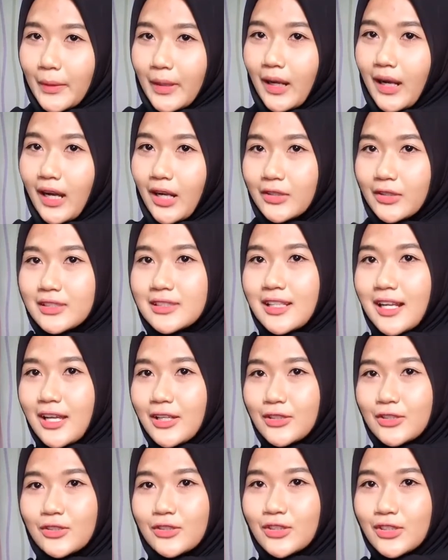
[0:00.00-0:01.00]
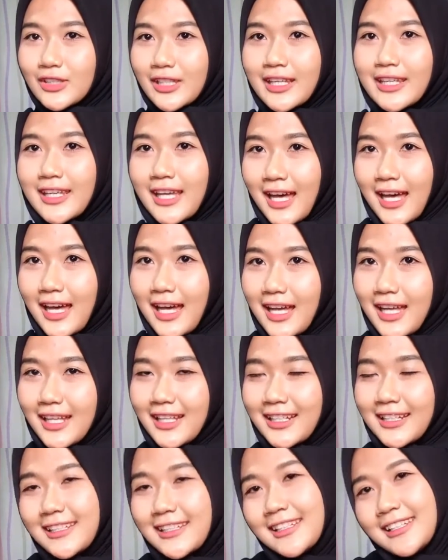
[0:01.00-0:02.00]
haul selanjutnya ya
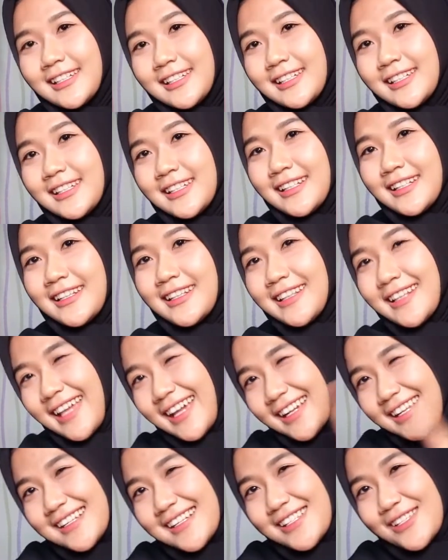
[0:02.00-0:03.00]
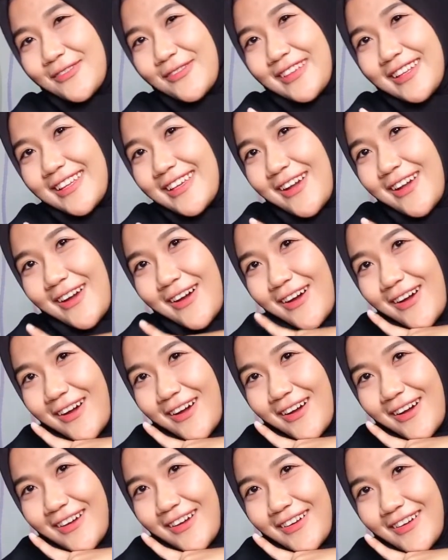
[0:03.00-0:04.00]
di next video
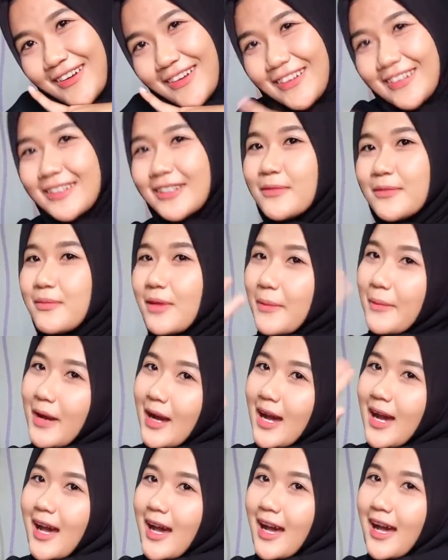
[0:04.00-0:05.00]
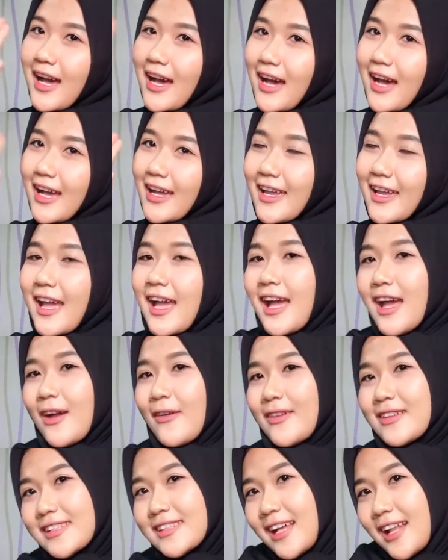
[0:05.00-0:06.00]
bye bye
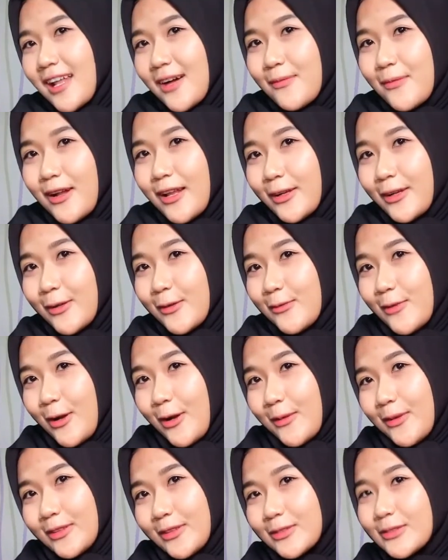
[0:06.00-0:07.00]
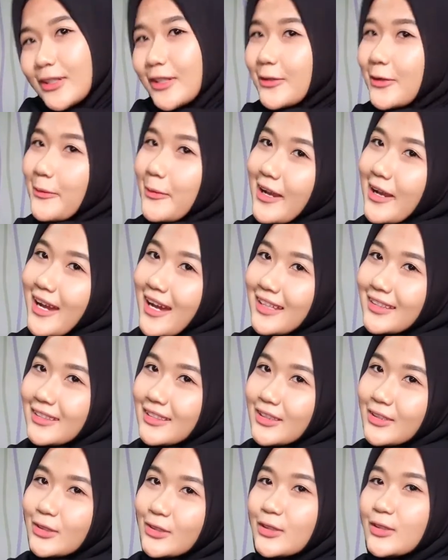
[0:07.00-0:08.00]
assalamualaikum warahmatullahi
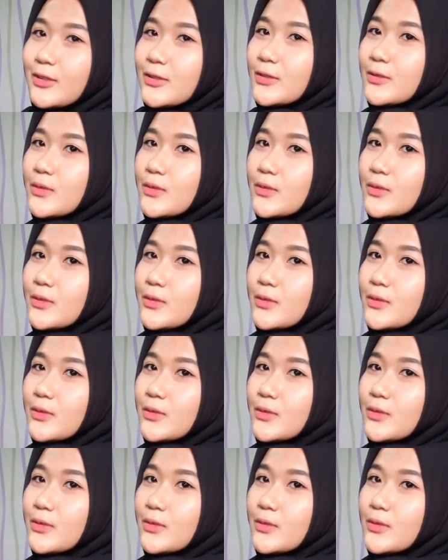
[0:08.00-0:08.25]
wabarakatuh